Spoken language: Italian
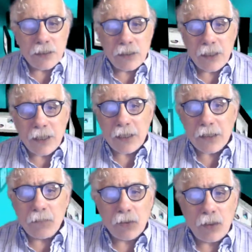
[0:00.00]
del
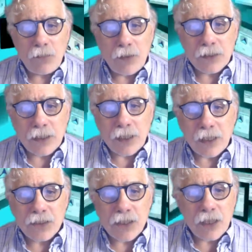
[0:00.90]
DDL di modifica
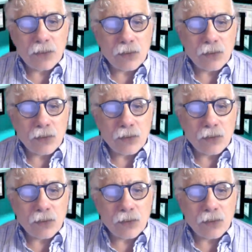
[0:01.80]
della legge